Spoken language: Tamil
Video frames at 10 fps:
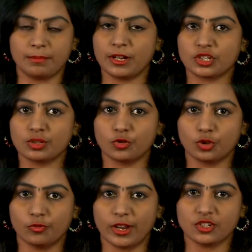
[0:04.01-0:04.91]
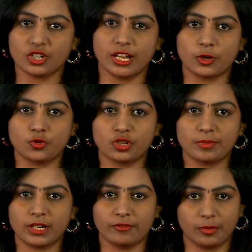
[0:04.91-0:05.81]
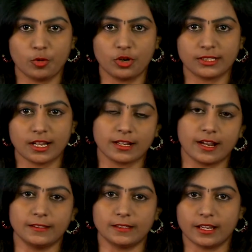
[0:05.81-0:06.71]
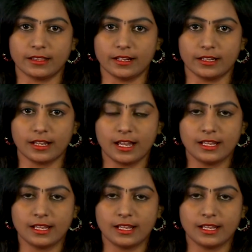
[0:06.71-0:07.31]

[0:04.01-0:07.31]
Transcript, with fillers: பச்சமுத்துவை சென்னை குற்றப்பிரிவு போலீசார் கைது செய்தனர்